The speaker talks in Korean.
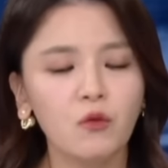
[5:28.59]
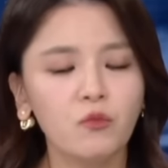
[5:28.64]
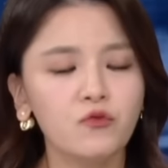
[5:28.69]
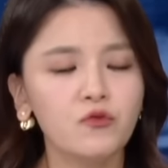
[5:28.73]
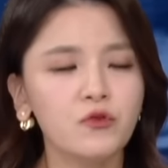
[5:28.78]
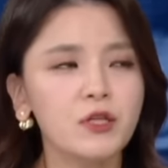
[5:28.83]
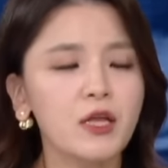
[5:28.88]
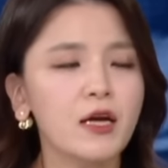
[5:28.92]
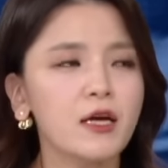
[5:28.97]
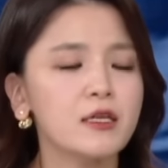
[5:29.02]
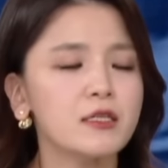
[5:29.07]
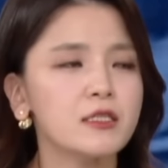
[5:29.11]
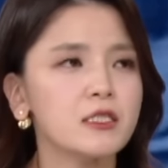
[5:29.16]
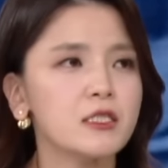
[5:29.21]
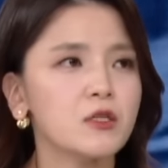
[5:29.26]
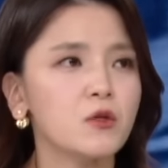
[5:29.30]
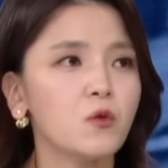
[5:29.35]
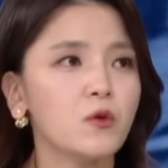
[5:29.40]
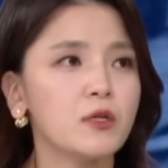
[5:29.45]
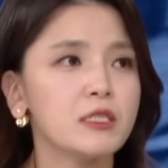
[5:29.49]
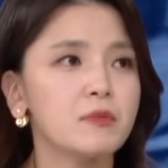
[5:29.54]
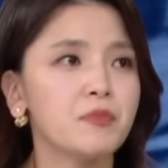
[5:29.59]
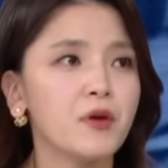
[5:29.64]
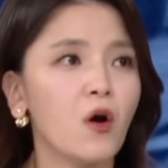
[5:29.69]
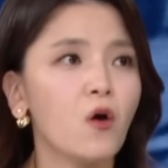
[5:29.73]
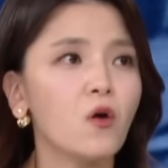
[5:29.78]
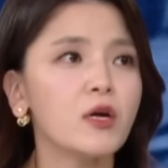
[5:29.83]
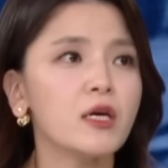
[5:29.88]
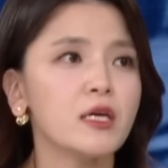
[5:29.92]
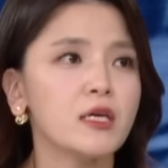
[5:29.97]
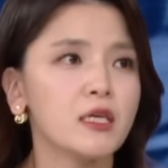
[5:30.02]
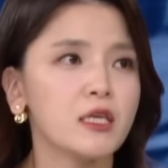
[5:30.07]
문다혜 씨로 이제
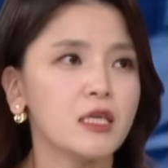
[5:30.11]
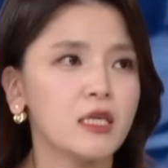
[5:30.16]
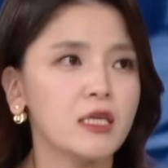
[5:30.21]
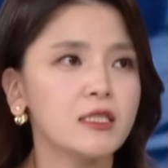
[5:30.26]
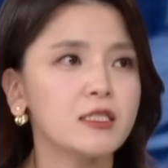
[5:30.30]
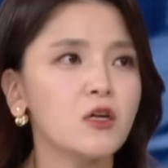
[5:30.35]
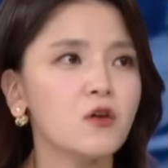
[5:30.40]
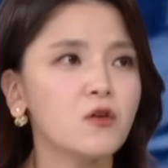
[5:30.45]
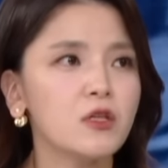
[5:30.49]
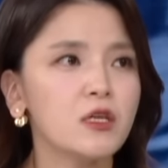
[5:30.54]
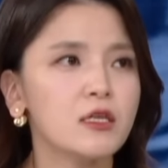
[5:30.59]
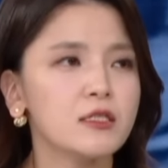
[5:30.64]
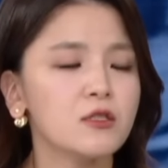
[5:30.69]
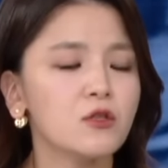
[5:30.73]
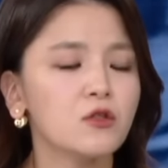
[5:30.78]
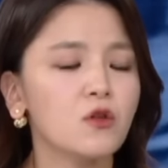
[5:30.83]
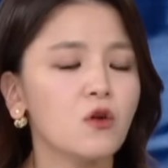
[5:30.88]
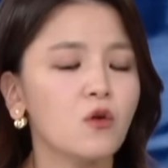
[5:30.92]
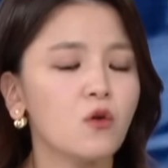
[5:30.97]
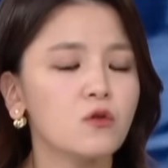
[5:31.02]
명의 이전이 있었던